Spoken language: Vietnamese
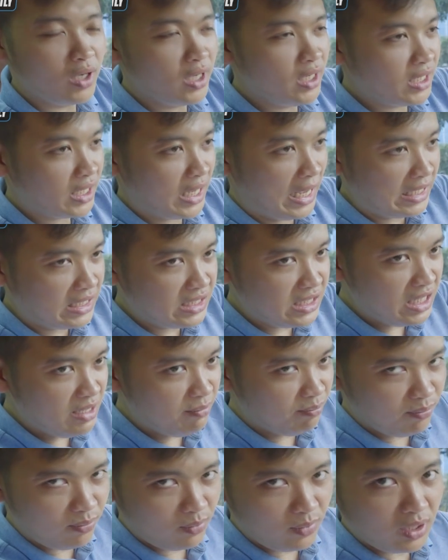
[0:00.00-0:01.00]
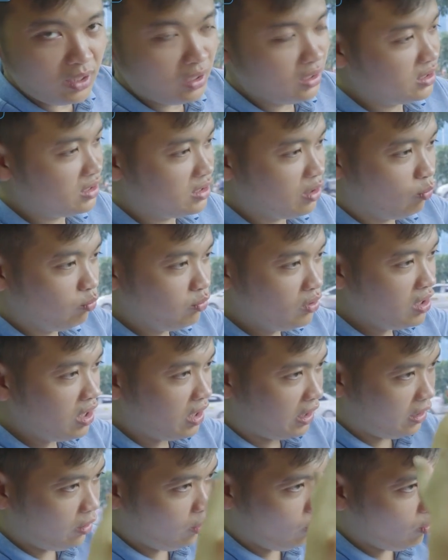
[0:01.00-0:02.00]
hình cánh chim giống như
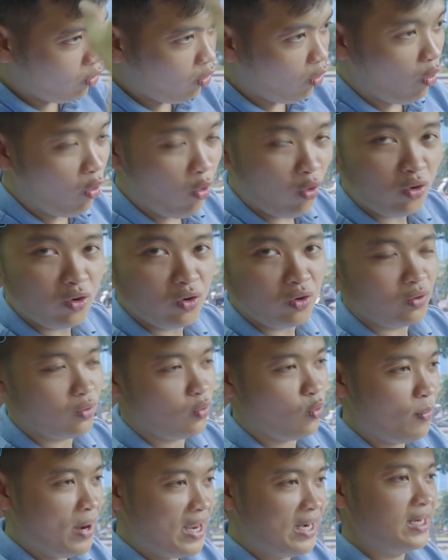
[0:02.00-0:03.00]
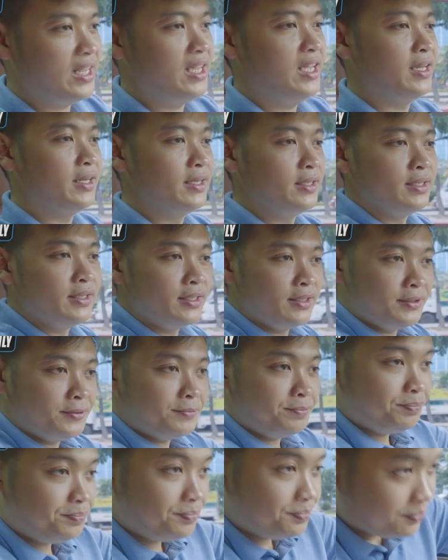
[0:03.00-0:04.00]
là cái logo của Bentley.
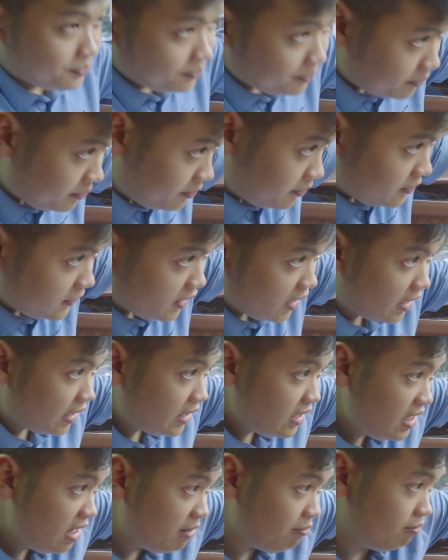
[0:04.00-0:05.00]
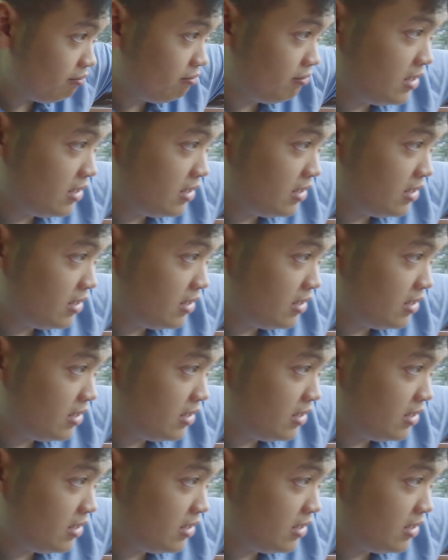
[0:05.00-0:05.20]
Cái điểm